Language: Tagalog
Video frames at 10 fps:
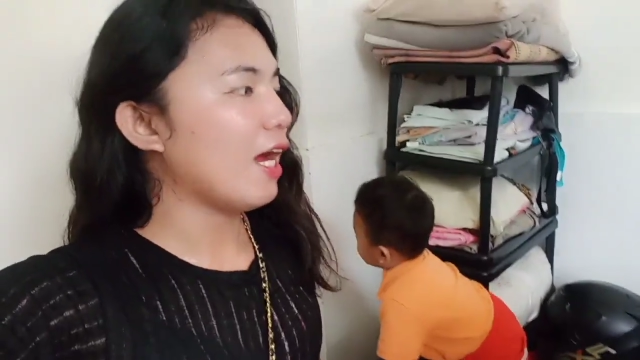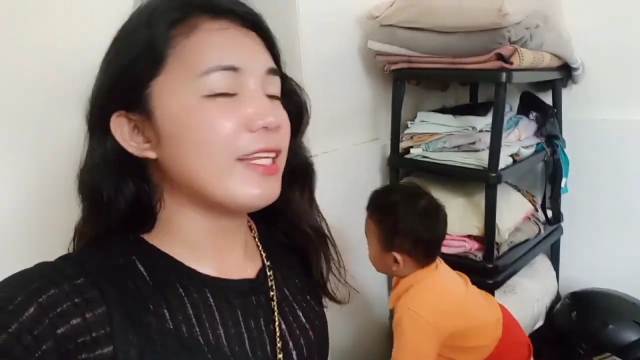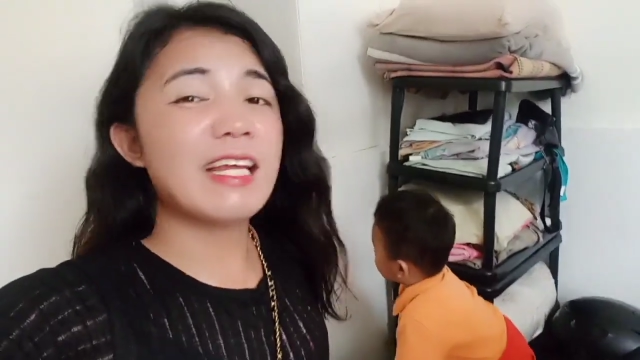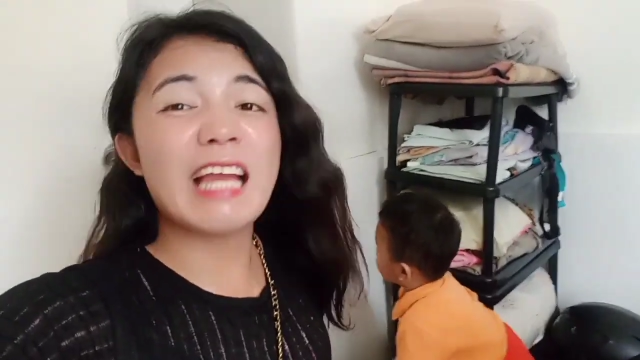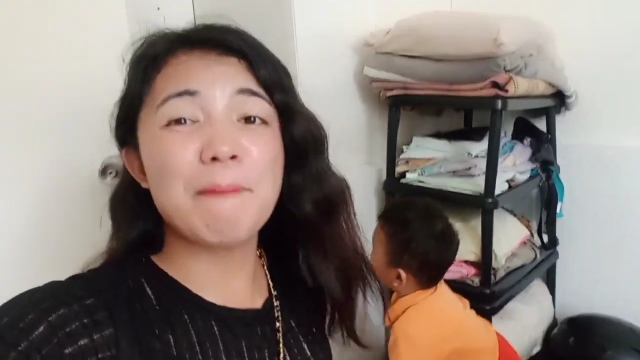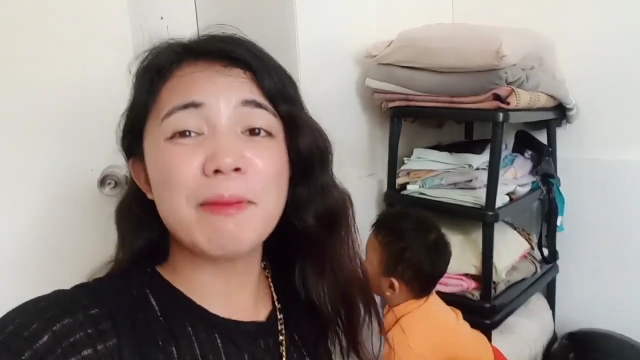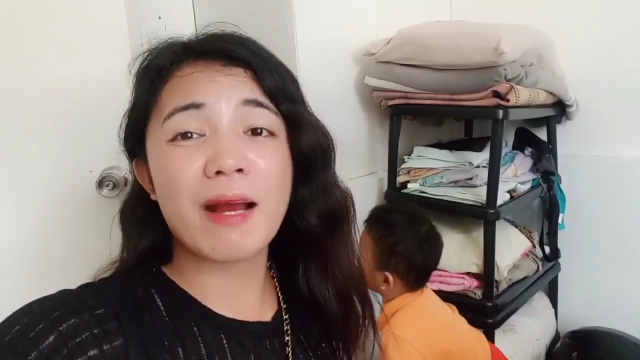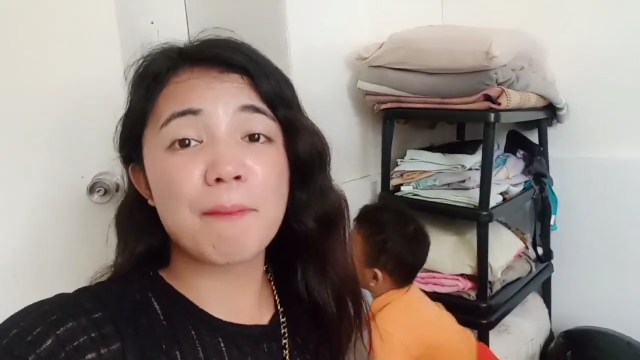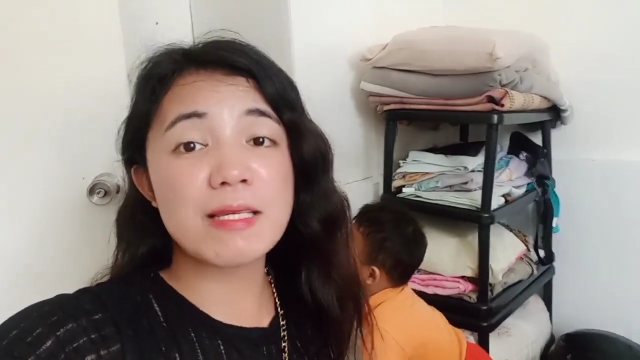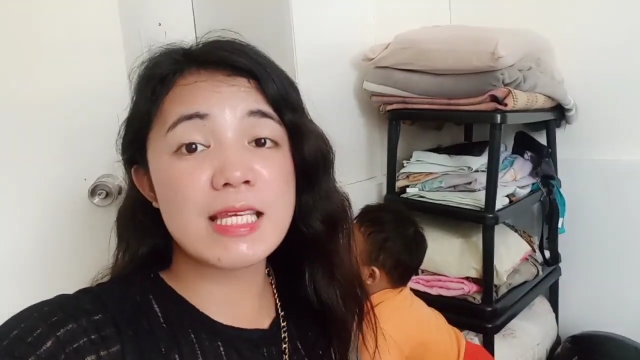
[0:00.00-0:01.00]
And ang daming
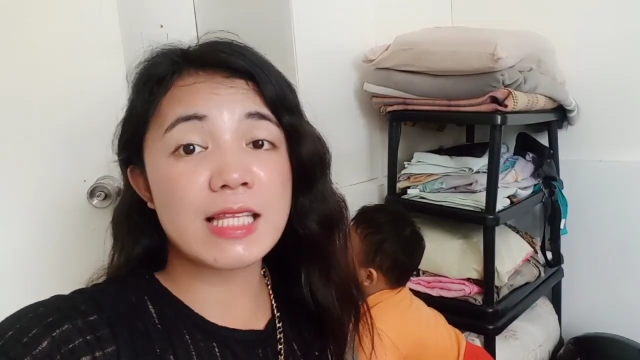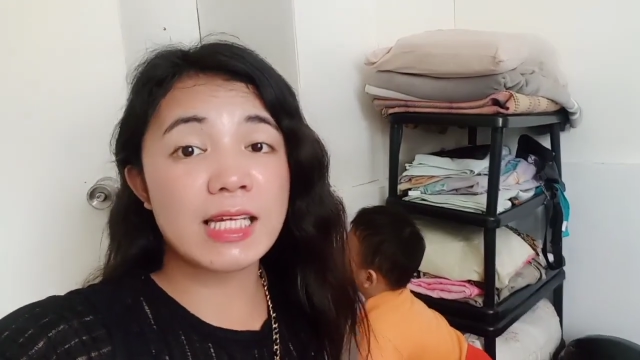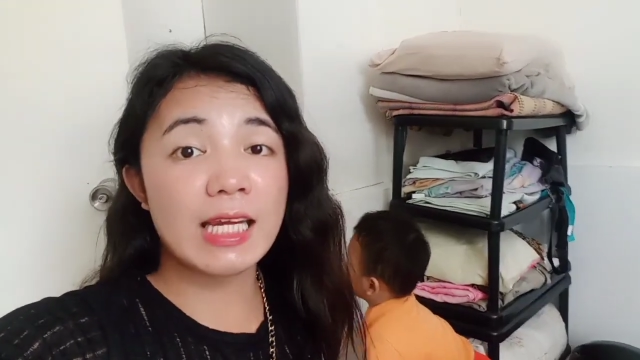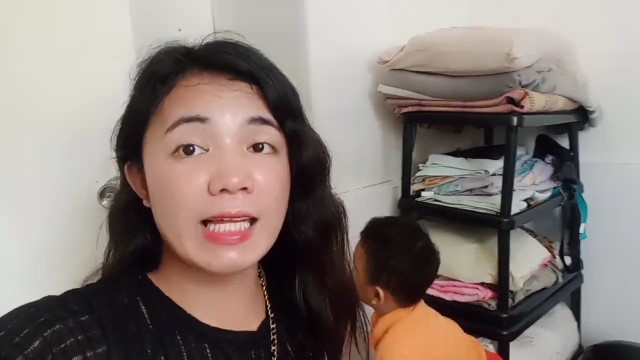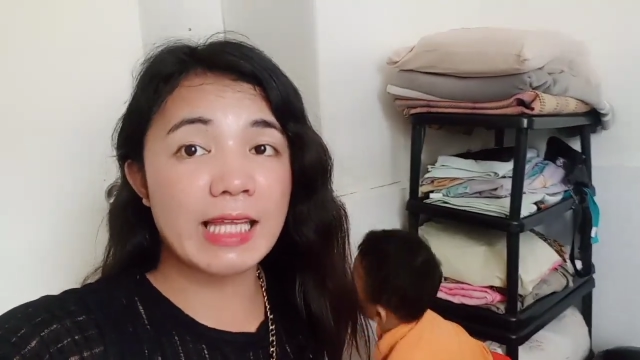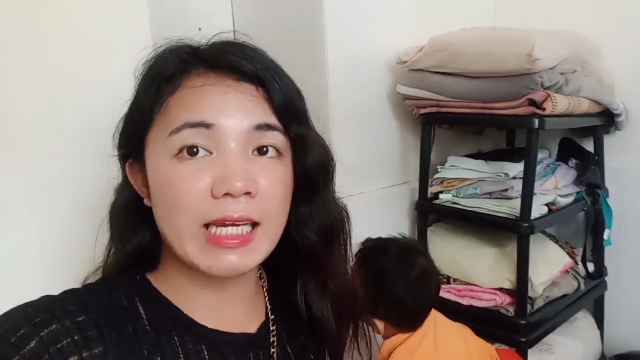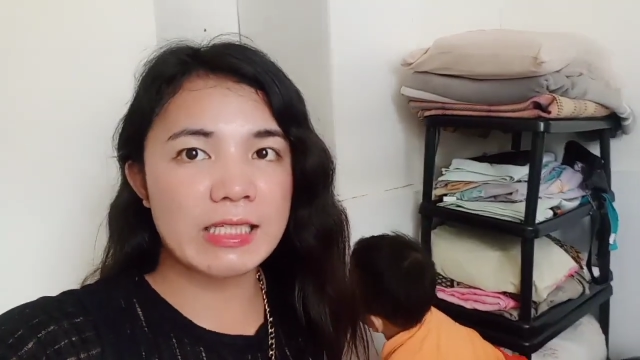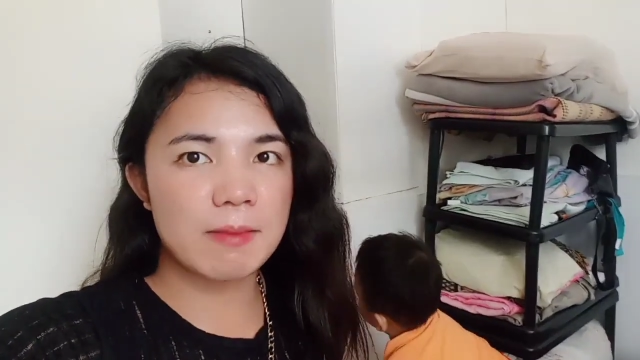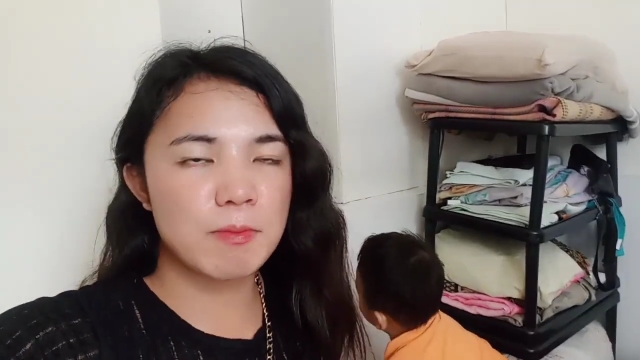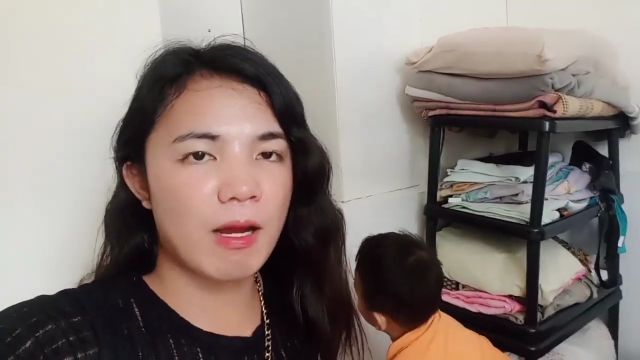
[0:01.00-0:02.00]
mga bisita nila Ate
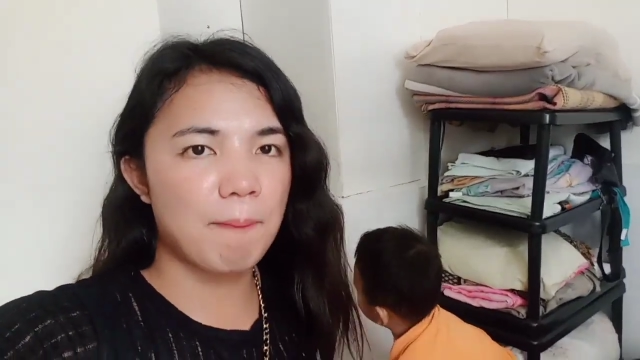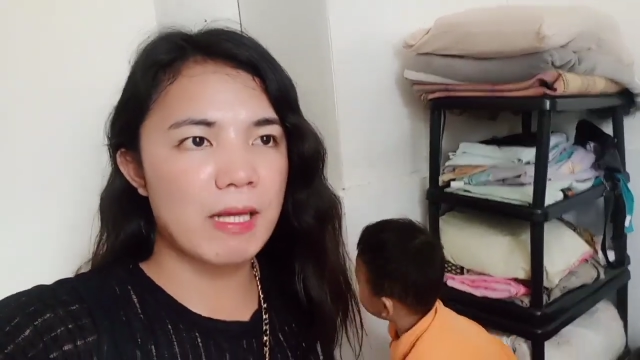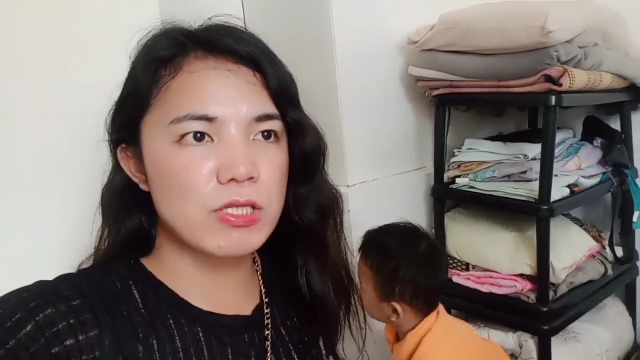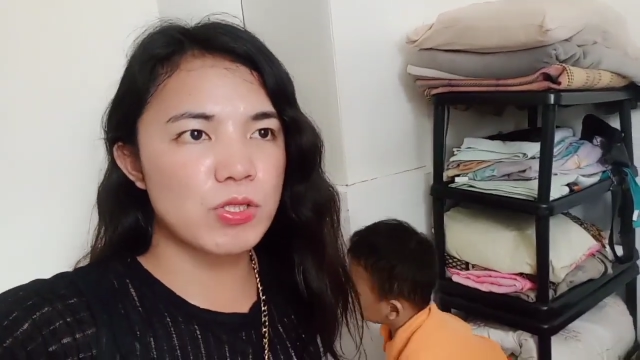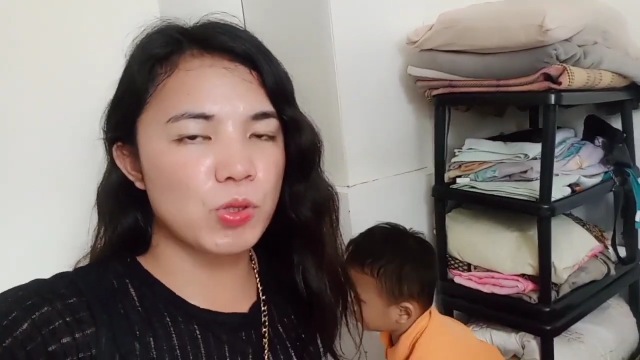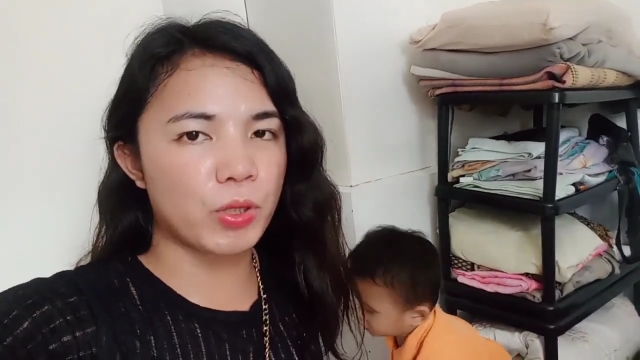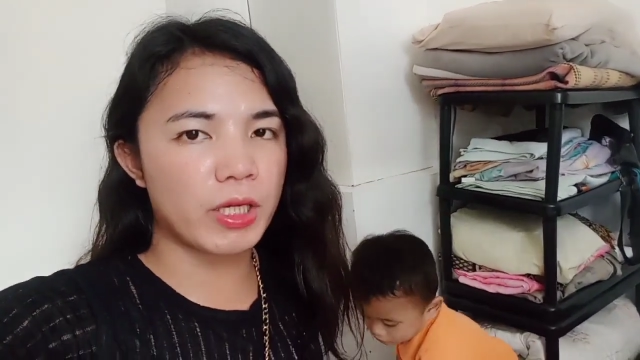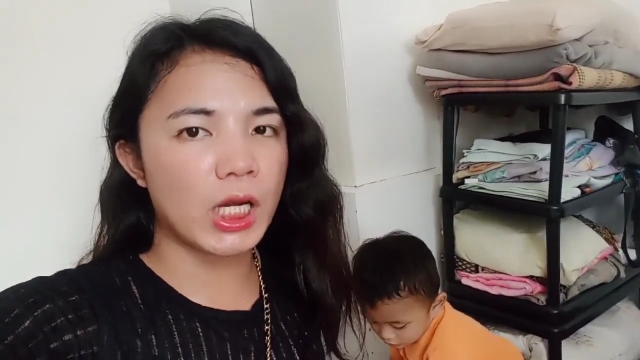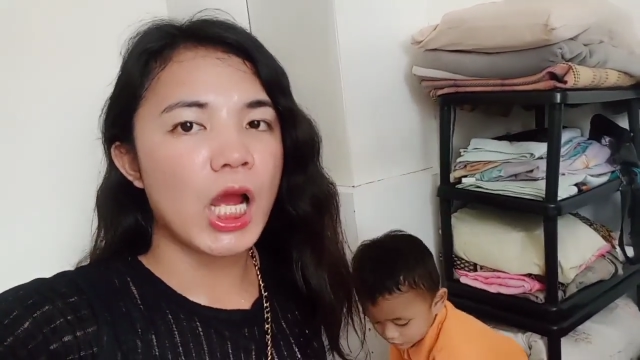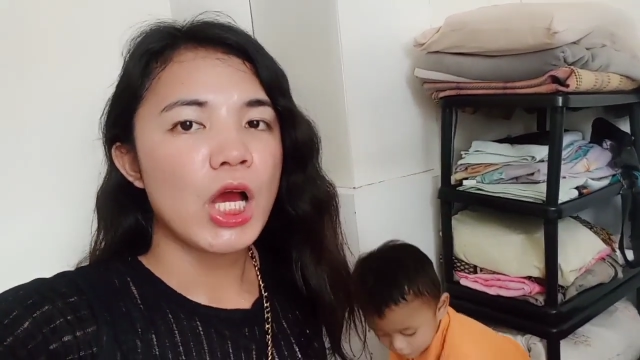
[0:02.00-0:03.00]
Ellen kami mga
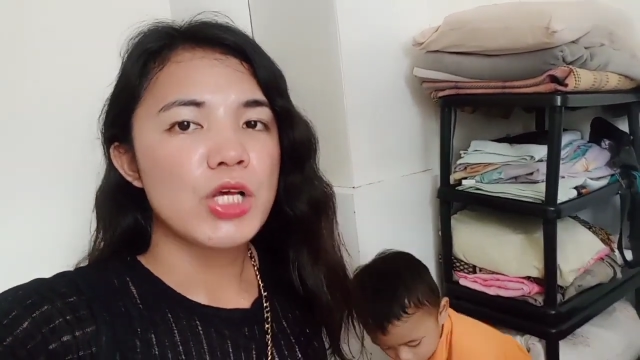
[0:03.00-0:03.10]
pastor.